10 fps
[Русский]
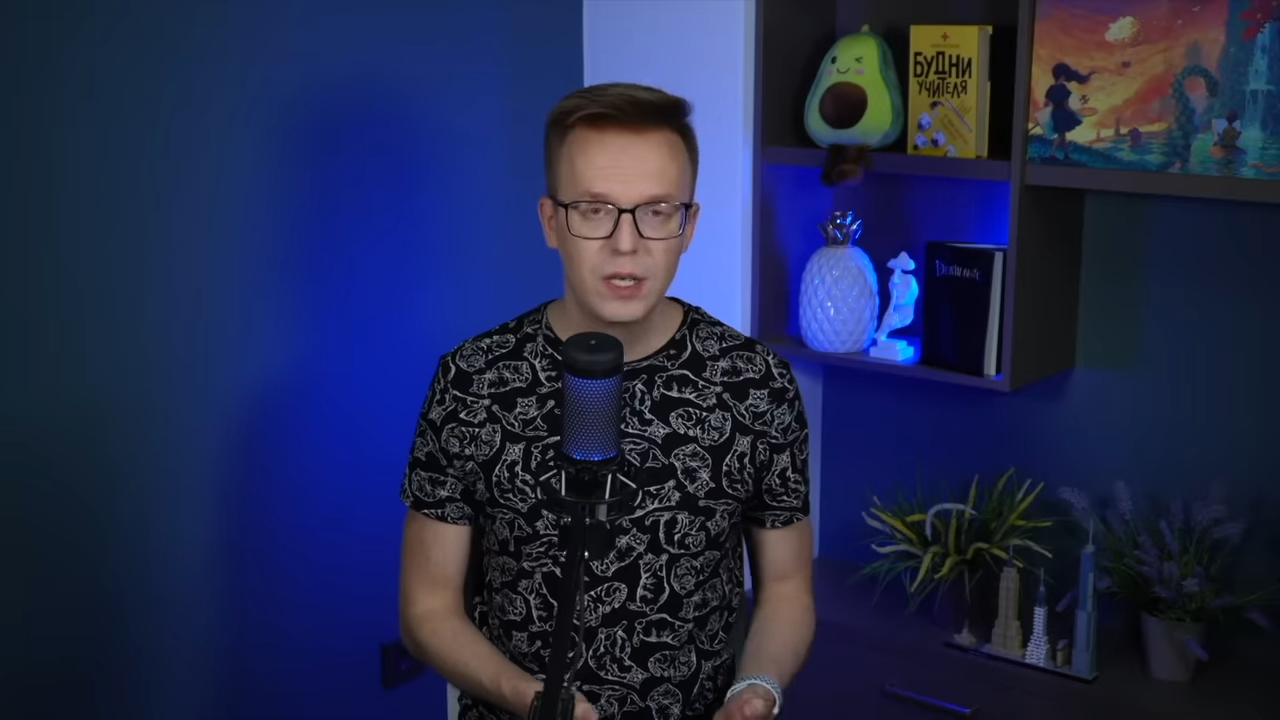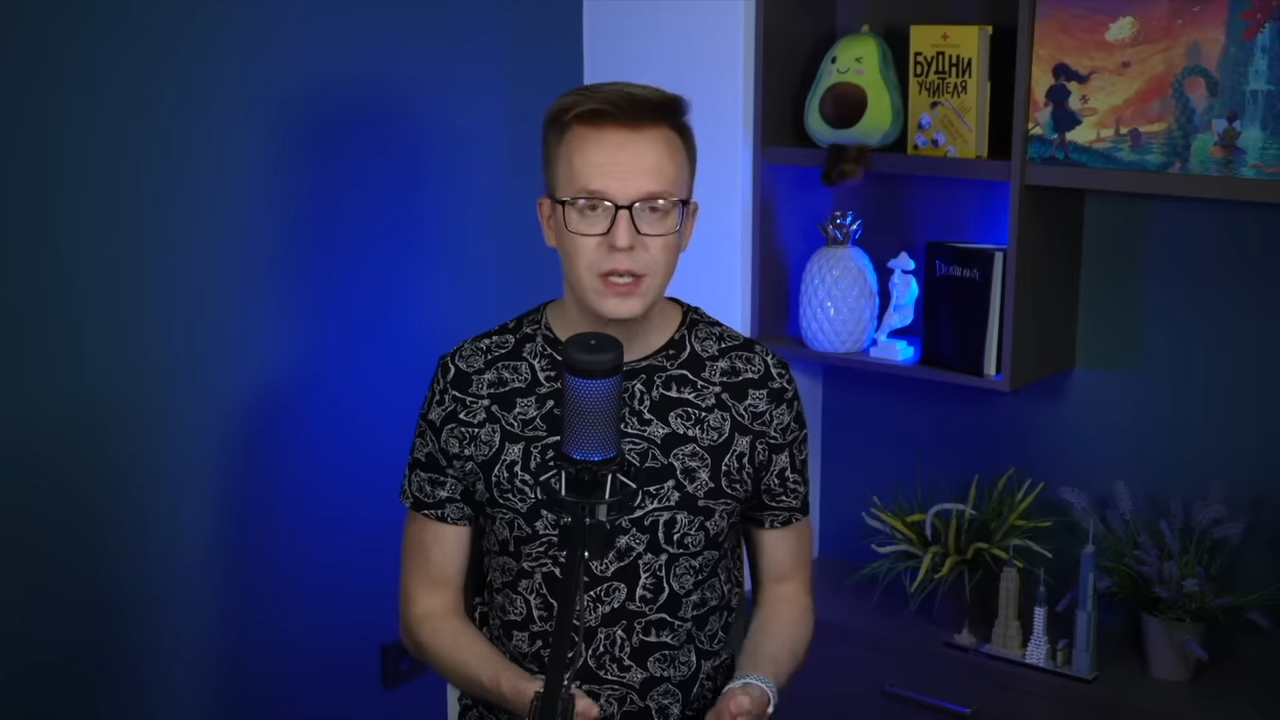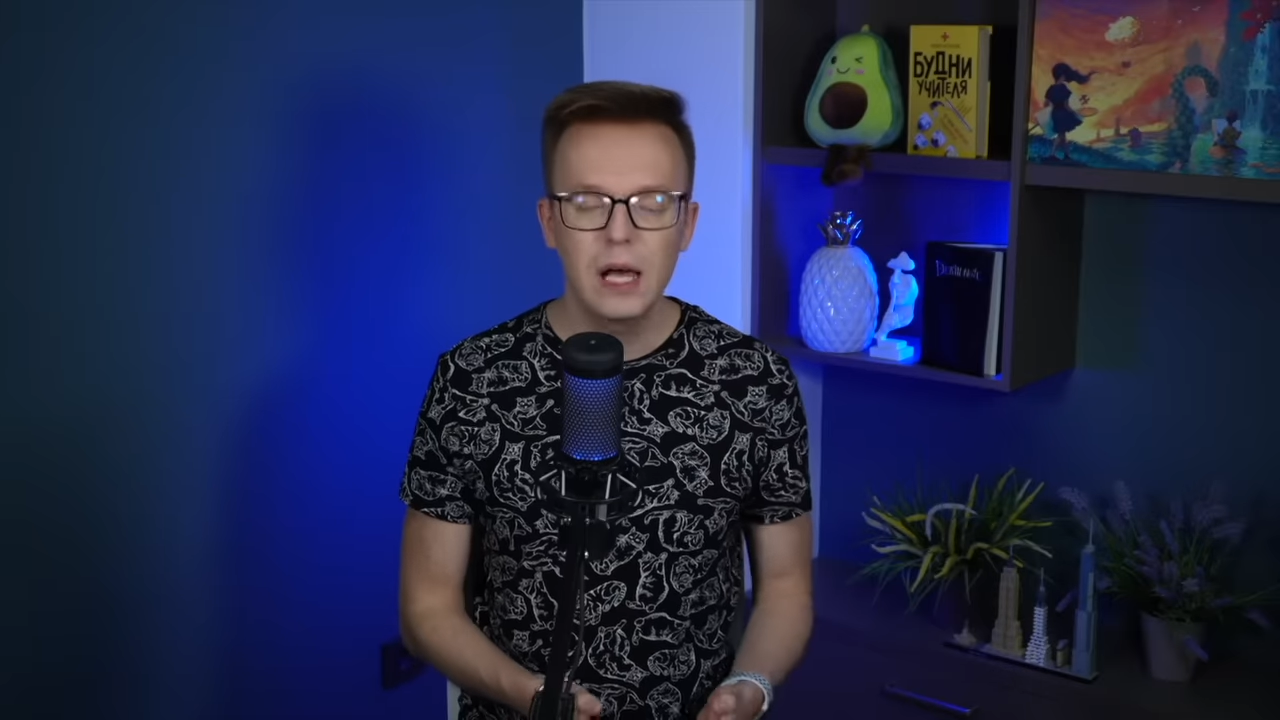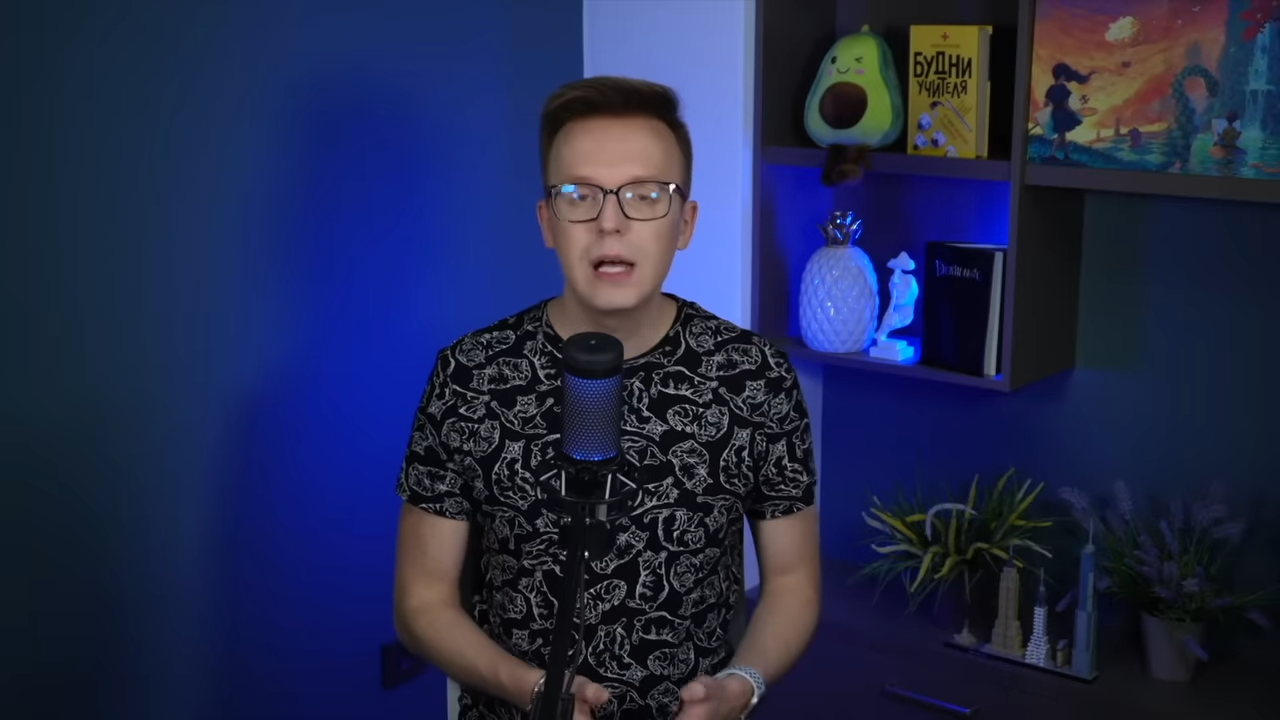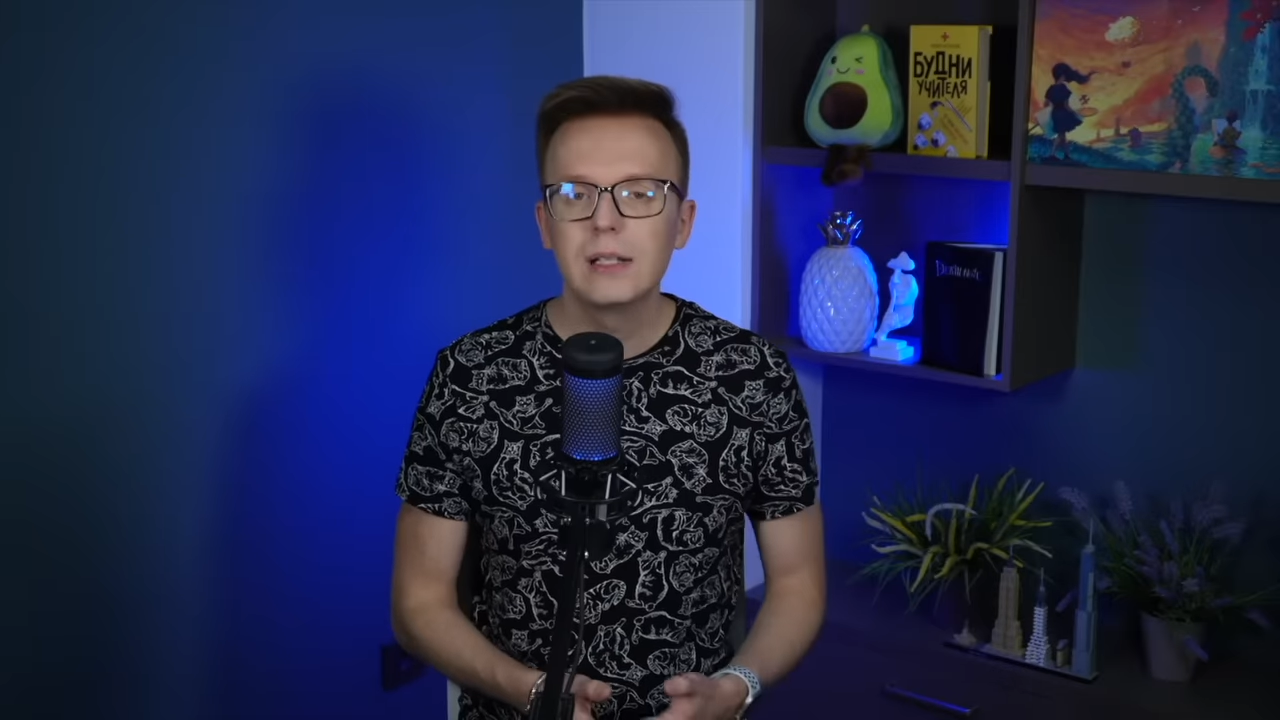
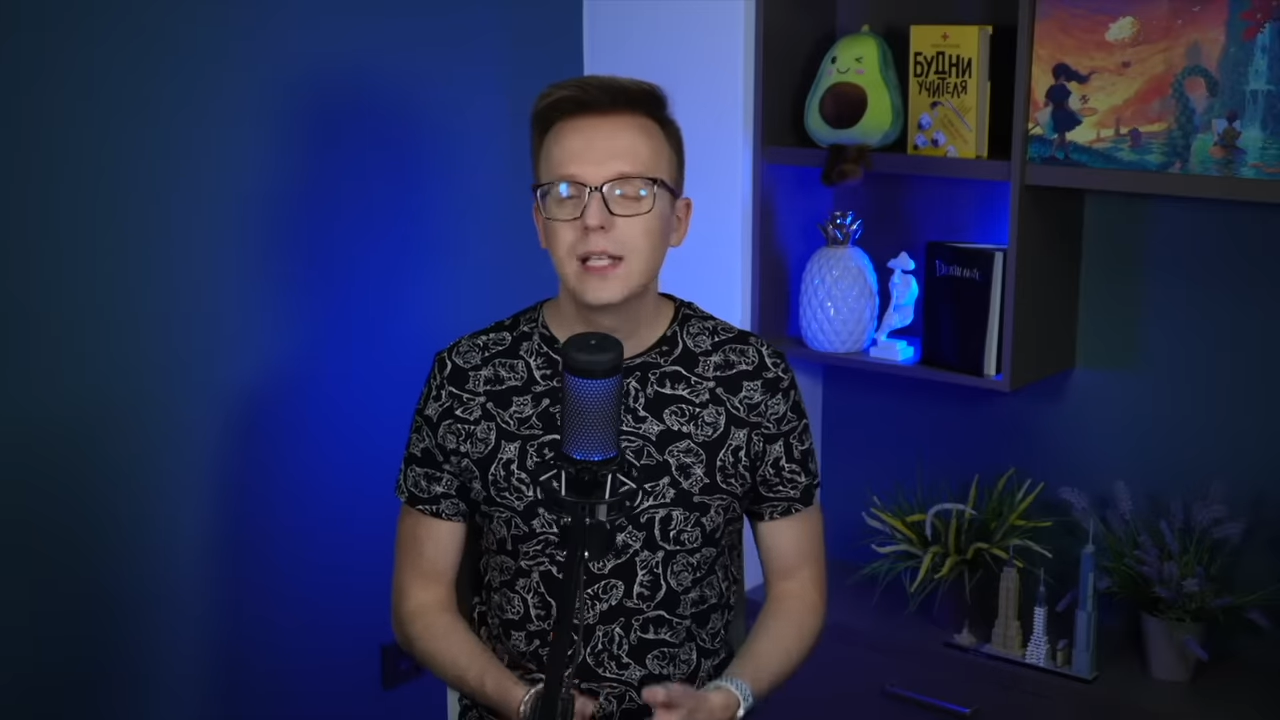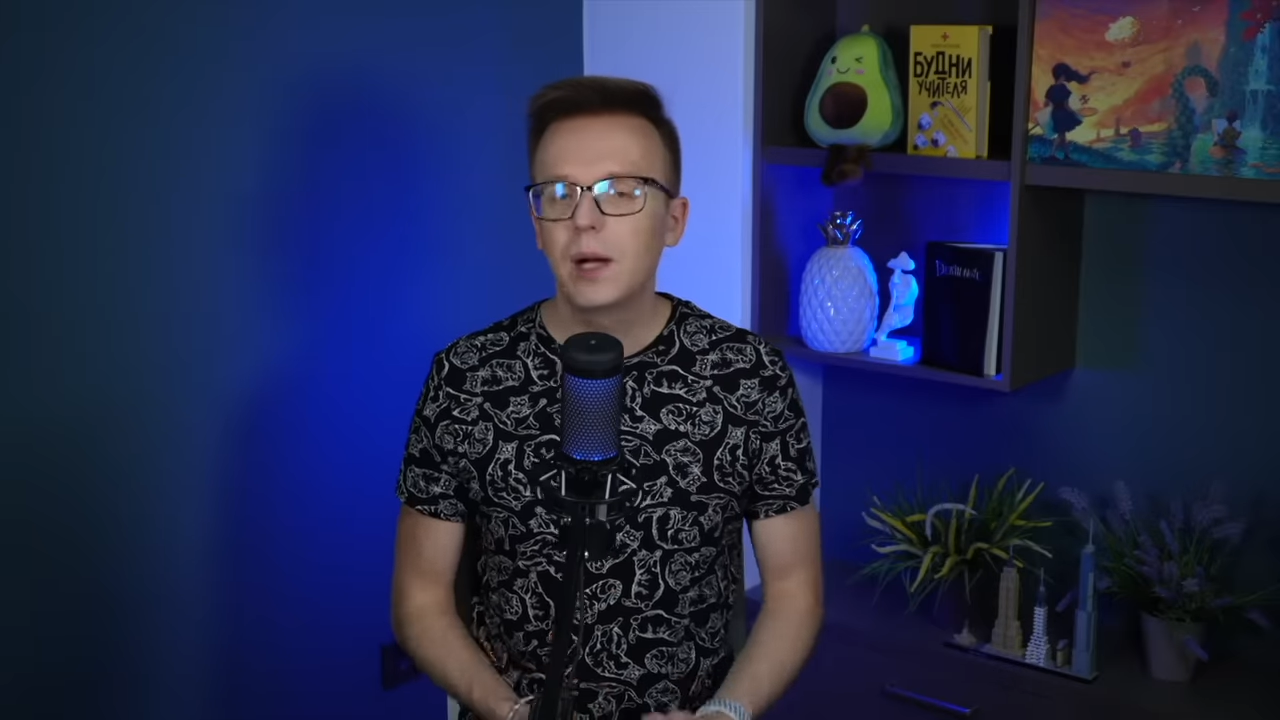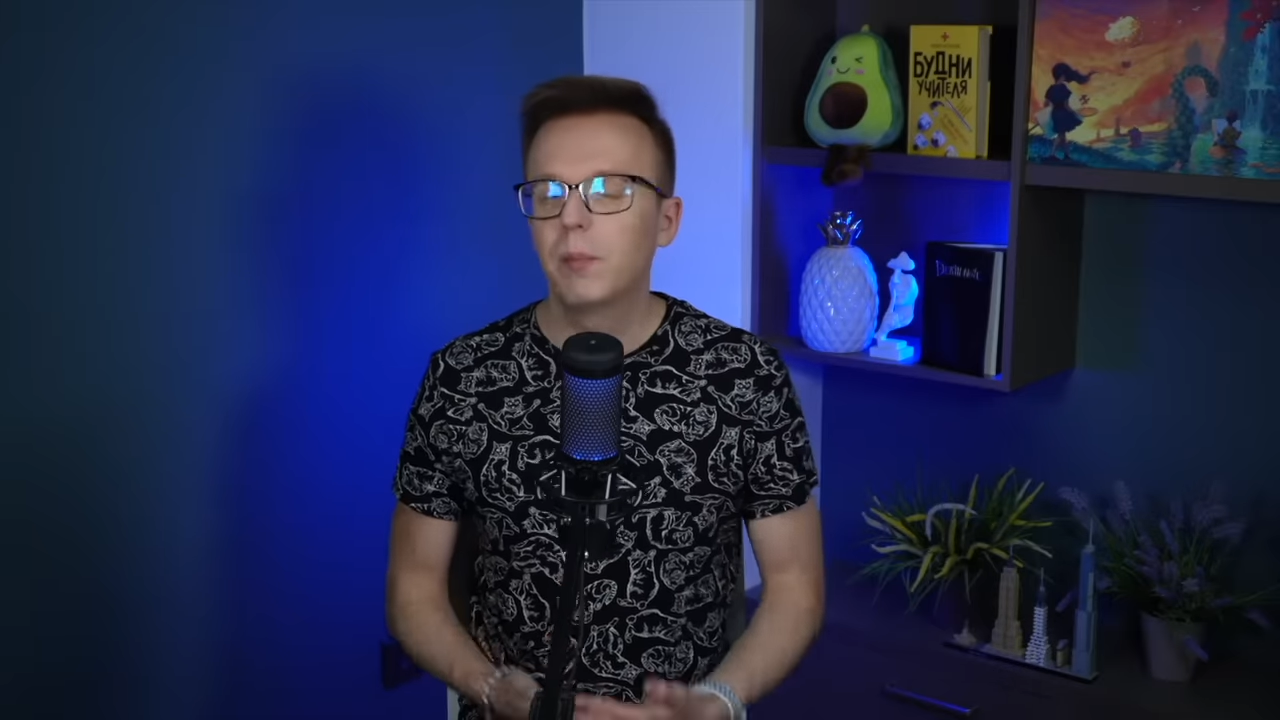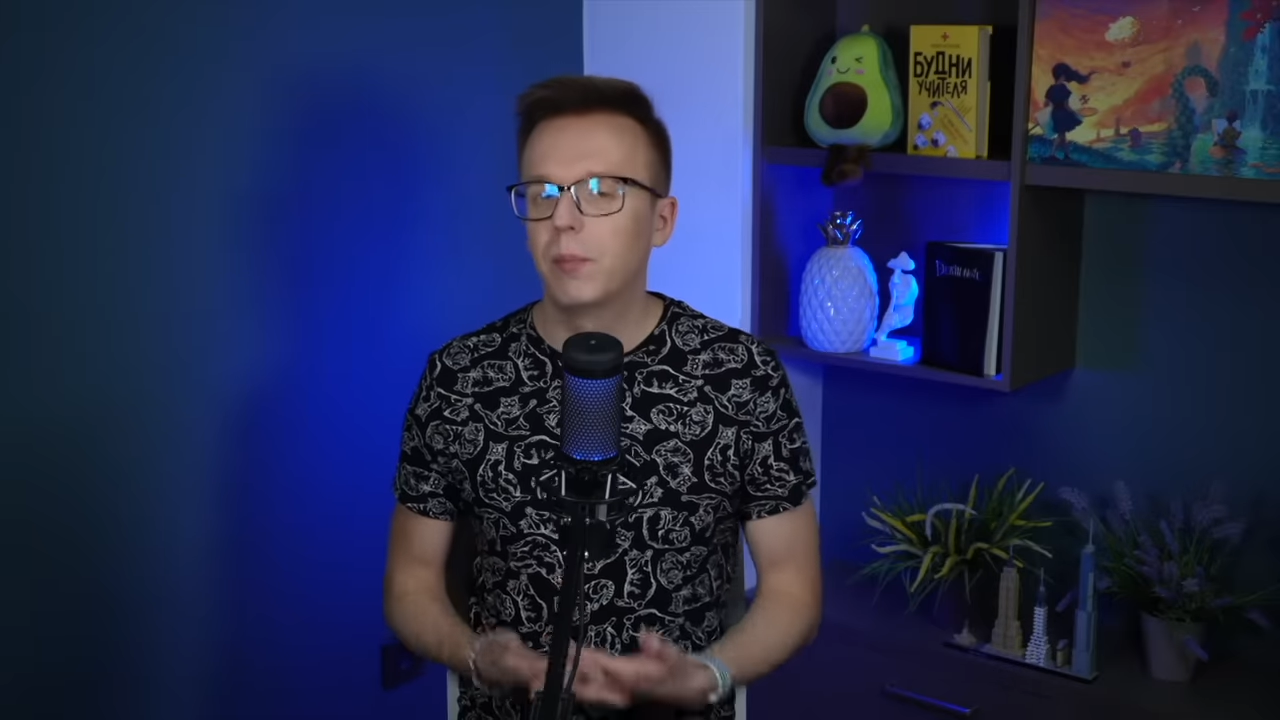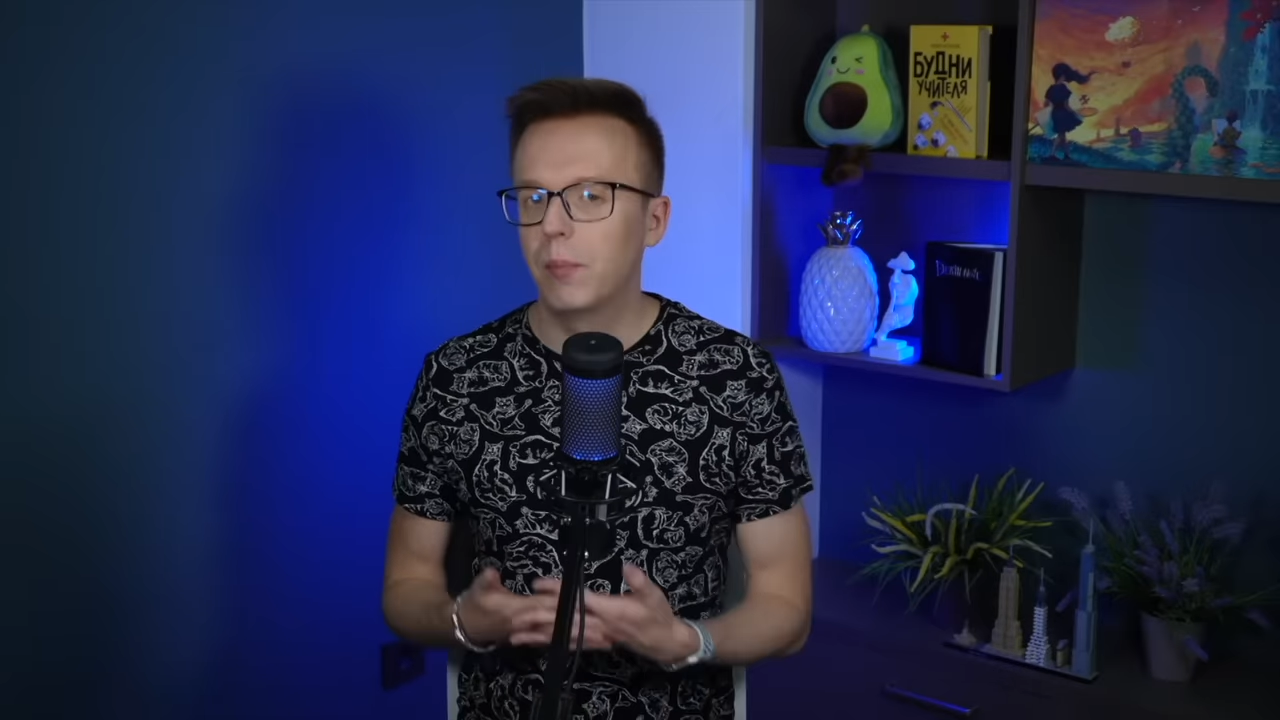я хотя